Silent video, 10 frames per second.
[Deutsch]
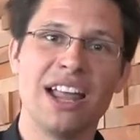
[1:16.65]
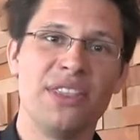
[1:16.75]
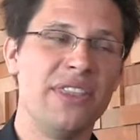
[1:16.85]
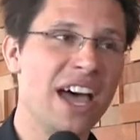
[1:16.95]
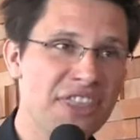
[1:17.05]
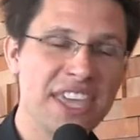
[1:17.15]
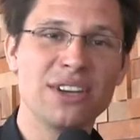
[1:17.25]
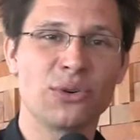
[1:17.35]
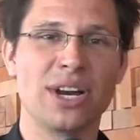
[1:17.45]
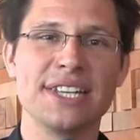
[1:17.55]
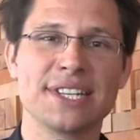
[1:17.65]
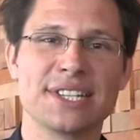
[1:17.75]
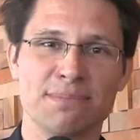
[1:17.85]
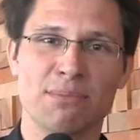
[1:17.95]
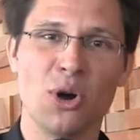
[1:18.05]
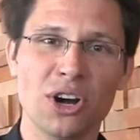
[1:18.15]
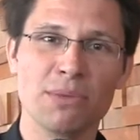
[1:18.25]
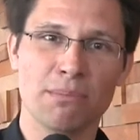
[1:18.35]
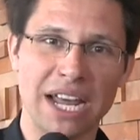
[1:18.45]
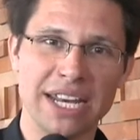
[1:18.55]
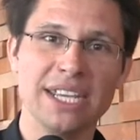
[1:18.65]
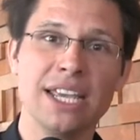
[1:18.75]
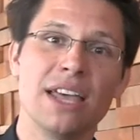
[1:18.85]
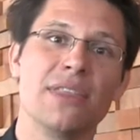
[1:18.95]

Nothing raises more money